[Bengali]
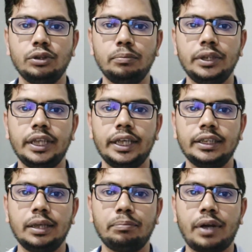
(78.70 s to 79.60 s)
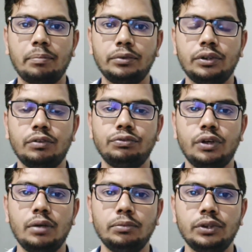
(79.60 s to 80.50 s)
উদ্ভিদ থেকে যে প্রাপ্ত
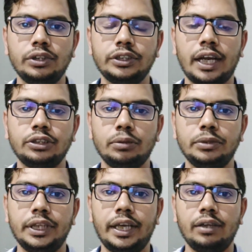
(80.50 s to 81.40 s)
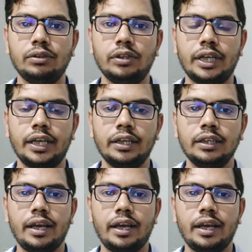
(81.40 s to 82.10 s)
ফলমূল শাকসবজি এগুলোকে